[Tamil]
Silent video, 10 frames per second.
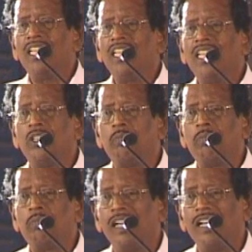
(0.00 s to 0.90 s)
செய்து
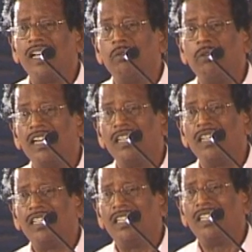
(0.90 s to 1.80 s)
கொண்டிருப்பார்கள் ரெண்டு பேர்
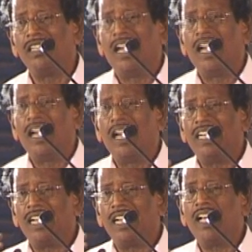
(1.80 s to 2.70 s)
அந்த
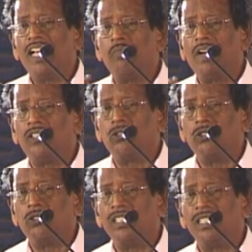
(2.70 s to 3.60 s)
டம்ளரை பார்த்து
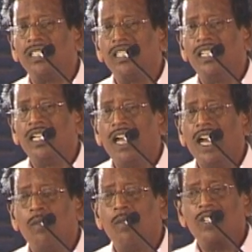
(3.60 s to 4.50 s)
கொண்டு
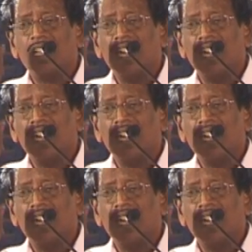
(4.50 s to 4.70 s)
அப்போது